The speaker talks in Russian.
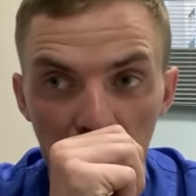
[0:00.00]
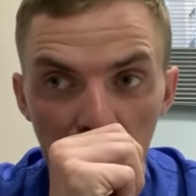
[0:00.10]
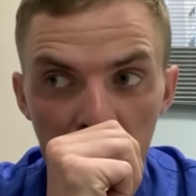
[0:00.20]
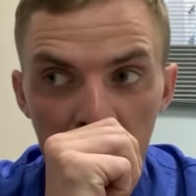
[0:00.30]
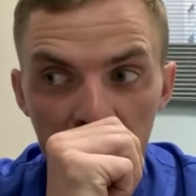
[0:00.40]

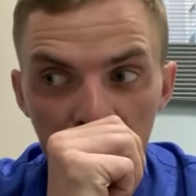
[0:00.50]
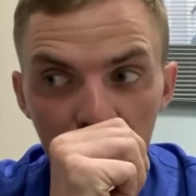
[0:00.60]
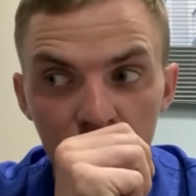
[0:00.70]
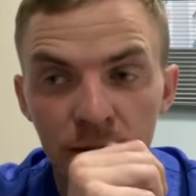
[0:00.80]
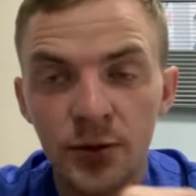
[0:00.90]
Э,
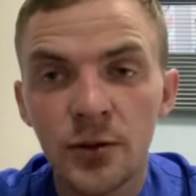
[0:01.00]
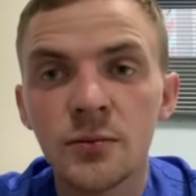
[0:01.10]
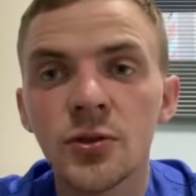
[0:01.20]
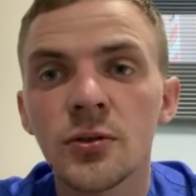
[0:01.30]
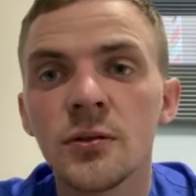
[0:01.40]
вопрос в том,
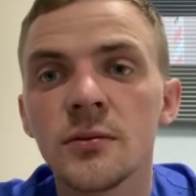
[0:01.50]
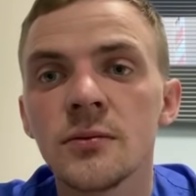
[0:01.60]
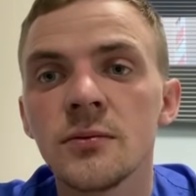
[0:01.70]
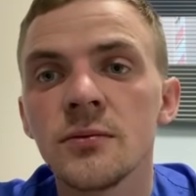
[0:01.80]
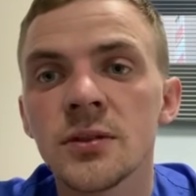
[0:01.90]
что
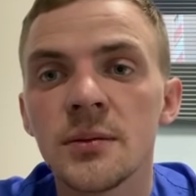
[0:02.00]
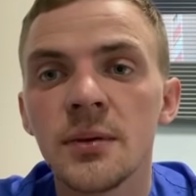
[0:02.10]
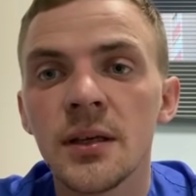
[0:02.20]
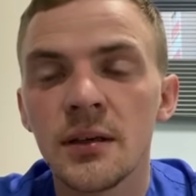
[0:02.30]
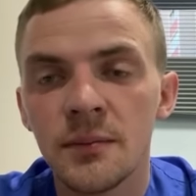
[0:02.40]
у
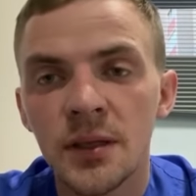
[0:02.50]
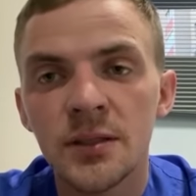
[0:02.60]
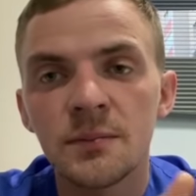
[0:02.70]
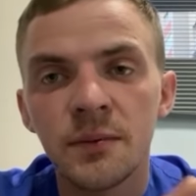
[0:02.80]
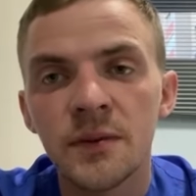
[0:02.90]
собаки
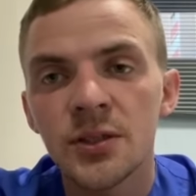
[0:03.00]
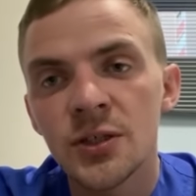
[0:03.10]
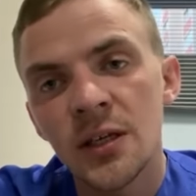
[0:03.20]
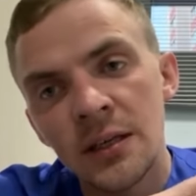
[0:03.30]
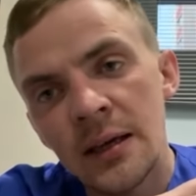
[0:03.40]
имеется
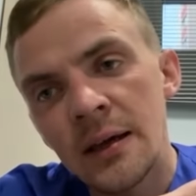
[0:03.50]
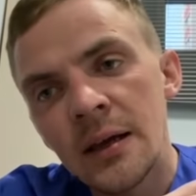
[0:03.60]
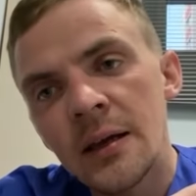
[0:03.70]
повреждение